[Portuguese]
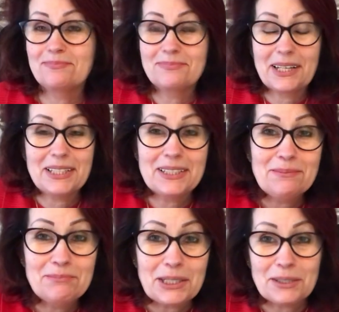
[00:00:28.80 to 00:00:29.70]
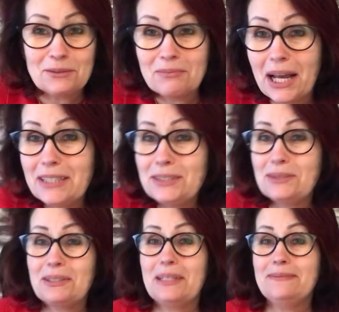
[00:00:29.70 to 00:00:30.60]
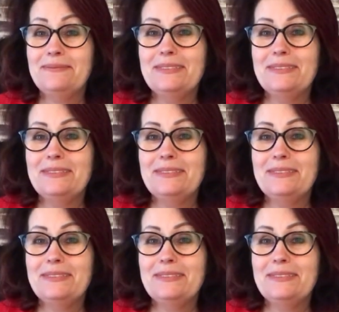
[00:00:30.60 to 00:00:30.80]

aí, beirando março, né?